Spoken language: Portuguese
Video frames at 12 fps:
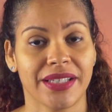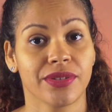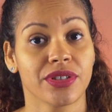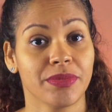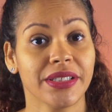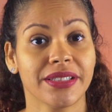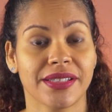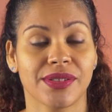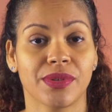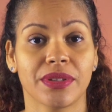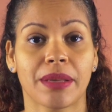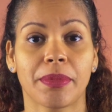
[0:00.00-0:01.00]
em
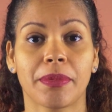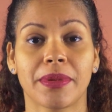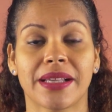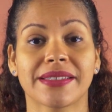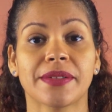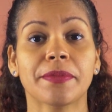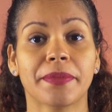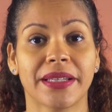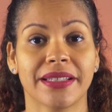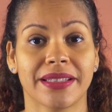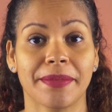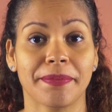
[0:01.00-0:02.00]
2018 a população
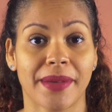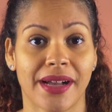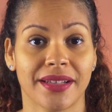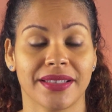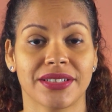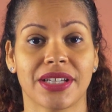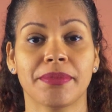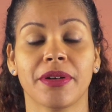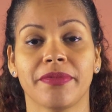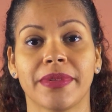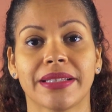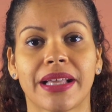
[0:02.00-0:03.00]
preta e parda já
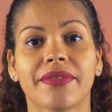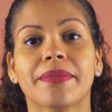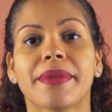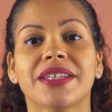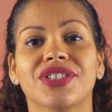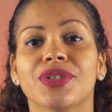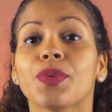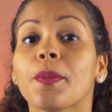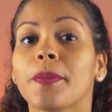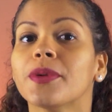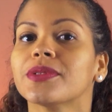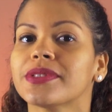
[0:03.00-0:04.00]
movimentava mais de
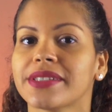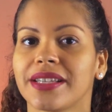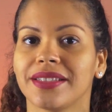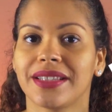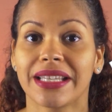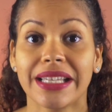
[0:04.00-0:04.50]
1,7